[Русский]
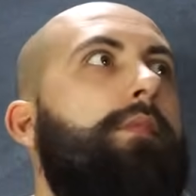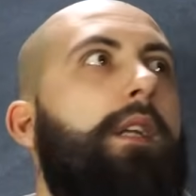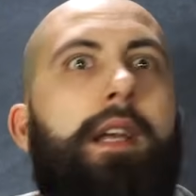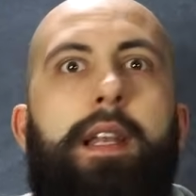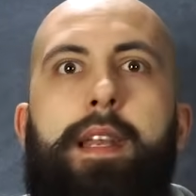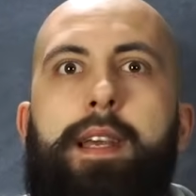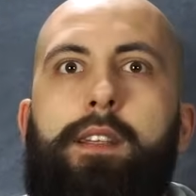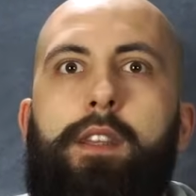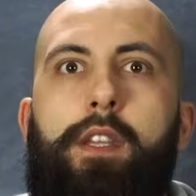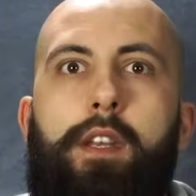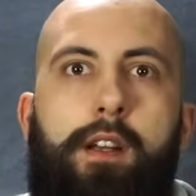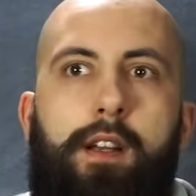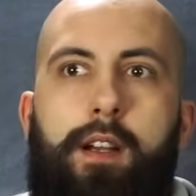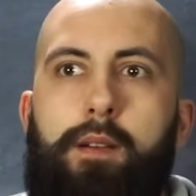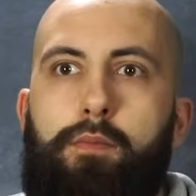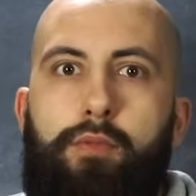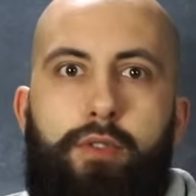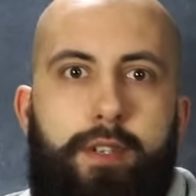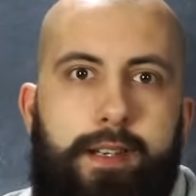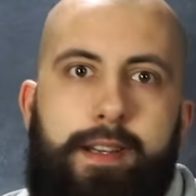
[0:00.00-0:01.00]

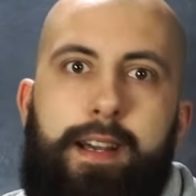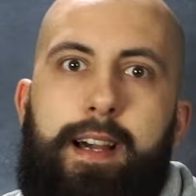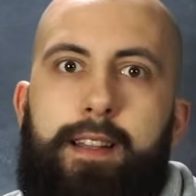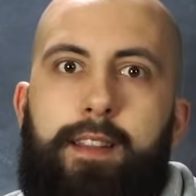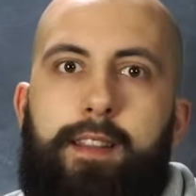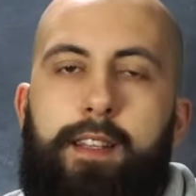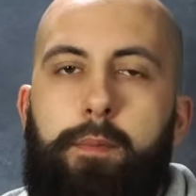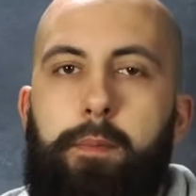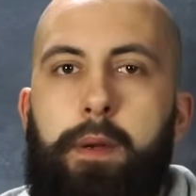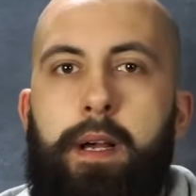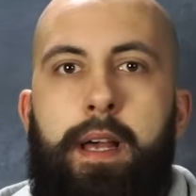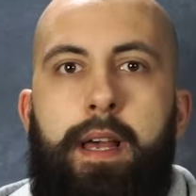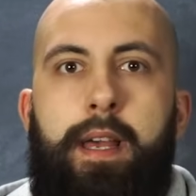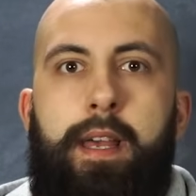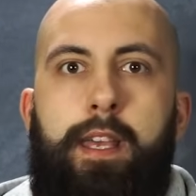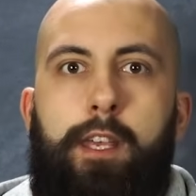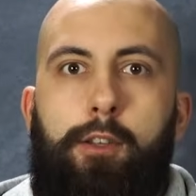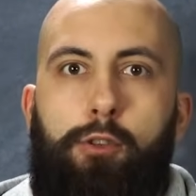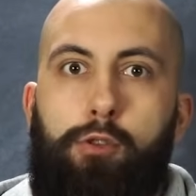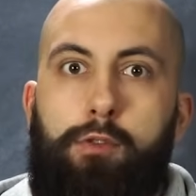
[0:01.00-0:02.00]
электриком, музыкантом,
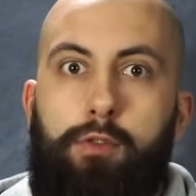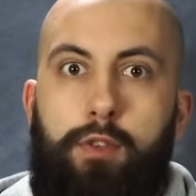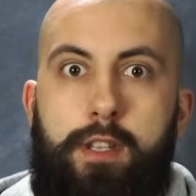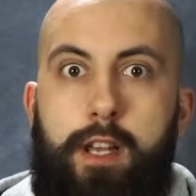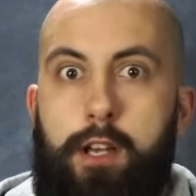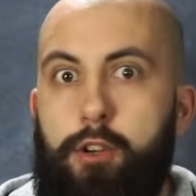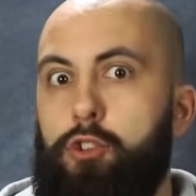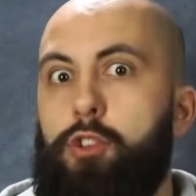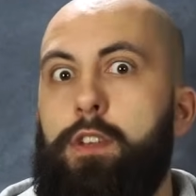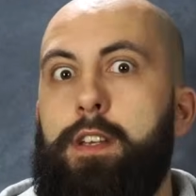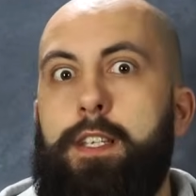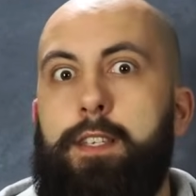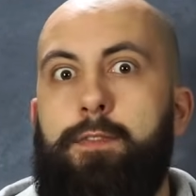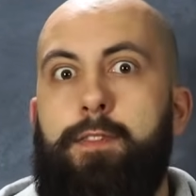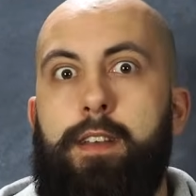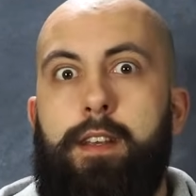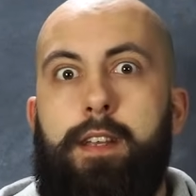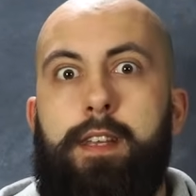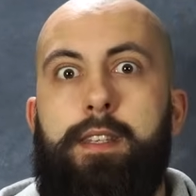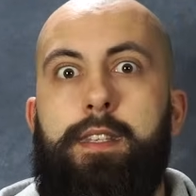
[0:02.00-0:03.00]
и тут узнал, что есть
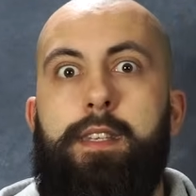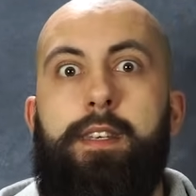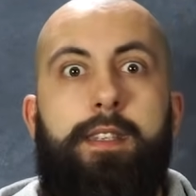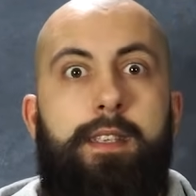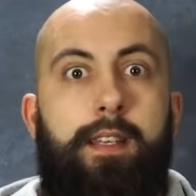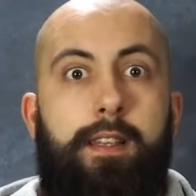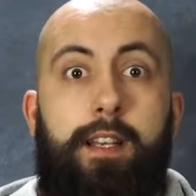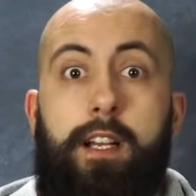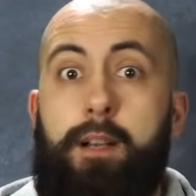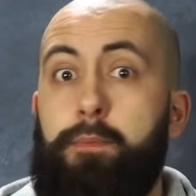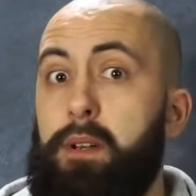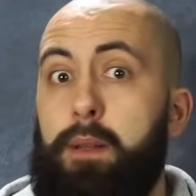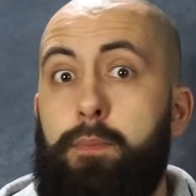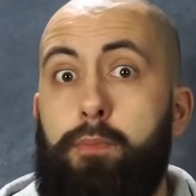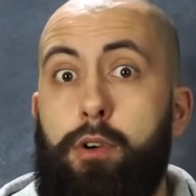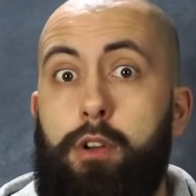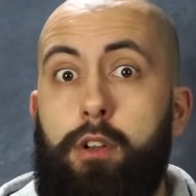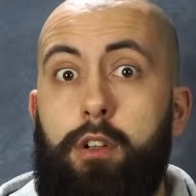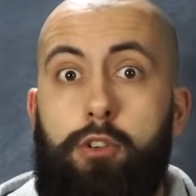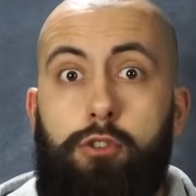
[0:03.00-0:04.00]
сфера IT, и тебя так
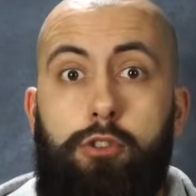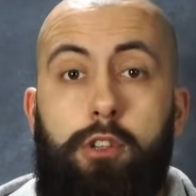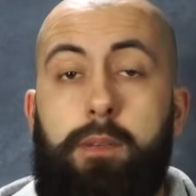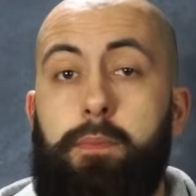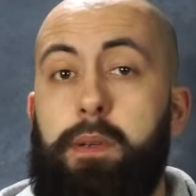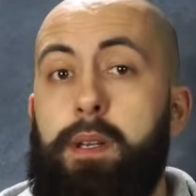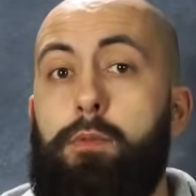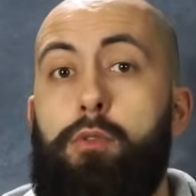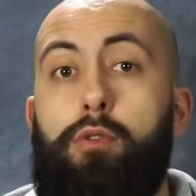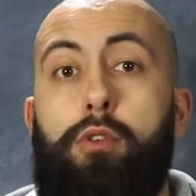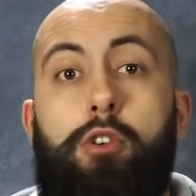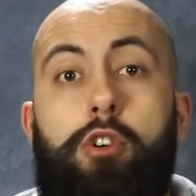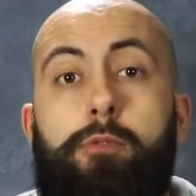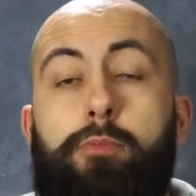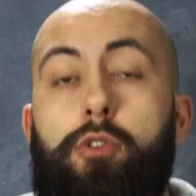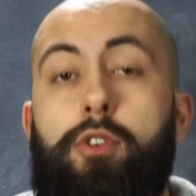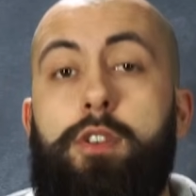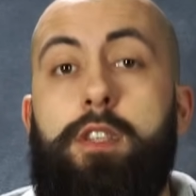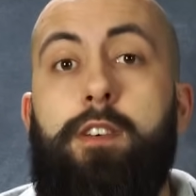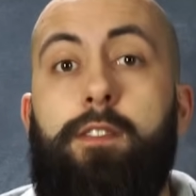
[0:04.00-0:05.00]
проперло, что ты прям хочешь
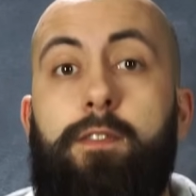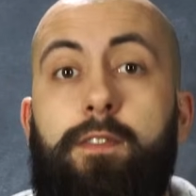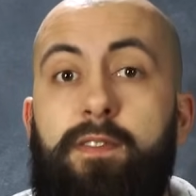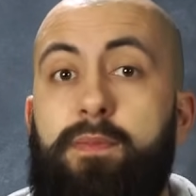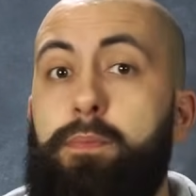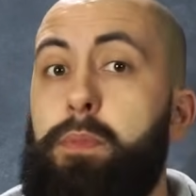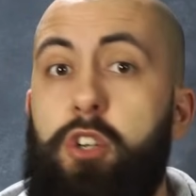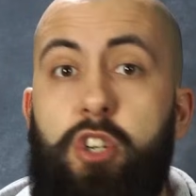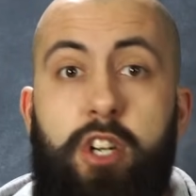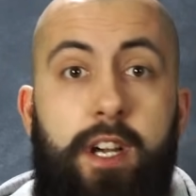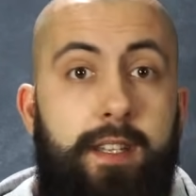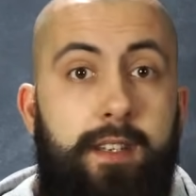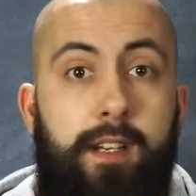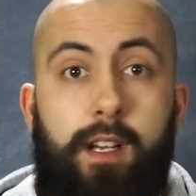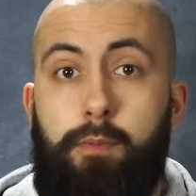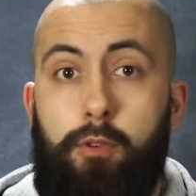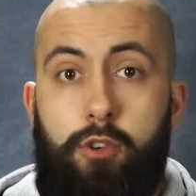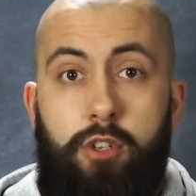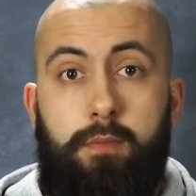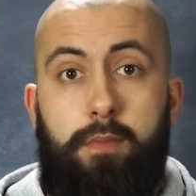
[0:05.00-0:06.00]
просто бежать
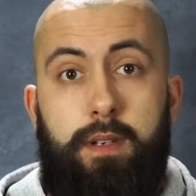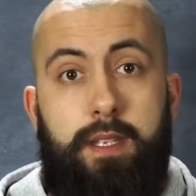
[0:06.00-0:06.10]
как можно